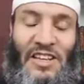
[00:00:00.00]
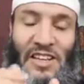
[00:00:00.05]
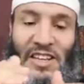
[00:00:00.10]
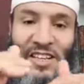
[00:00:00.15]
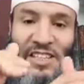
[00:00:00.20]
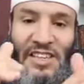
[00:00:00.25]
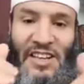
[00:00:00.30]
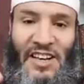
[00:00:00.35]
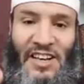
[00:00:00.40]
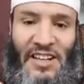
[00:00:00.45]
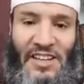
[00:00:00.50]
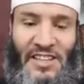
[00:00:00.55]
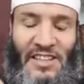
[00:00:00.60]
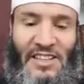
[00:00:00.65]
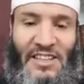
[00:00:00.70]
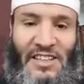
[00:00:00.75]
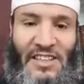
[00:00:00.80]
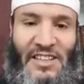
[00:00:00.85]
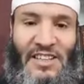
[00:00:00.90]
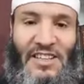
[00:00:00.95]
يخسرك
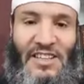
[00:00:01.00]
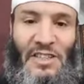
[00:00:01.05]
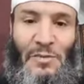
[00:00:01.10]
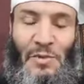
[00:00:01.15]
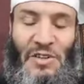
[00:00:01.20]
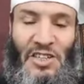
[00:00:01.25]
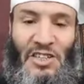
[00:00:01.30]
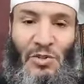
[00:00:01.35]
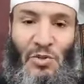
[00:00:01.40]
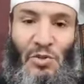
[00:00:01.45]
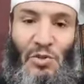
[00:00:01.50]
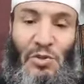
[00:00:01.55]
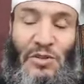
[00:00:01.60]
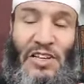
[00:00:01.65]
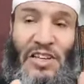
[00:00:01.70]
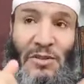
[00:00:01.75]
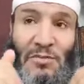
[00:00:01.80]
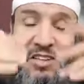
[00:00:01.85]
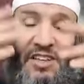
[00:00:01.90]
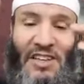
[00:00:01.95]
تبيد
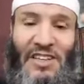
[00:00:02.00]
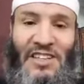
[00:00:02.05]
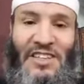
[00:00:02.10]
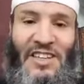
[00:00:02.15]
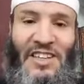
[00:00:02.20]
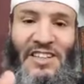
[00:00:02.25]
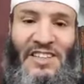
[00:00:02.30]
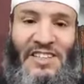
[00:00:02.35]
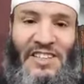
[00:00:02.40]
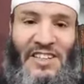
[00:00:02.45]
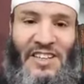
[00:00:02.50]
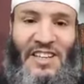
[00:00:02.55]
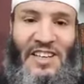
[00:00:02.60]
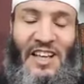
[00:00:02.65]
توصل لك متغير لي تريت